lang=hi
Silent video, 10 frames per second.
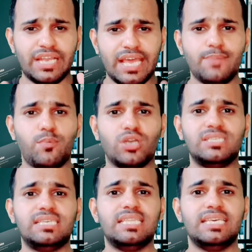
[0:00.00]
नई
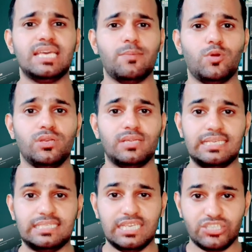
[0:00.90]
पॉलिसी दी है
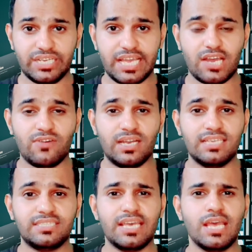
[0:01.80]
मोनेटाइजेशन के
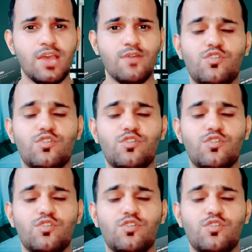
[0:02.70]
हवाले से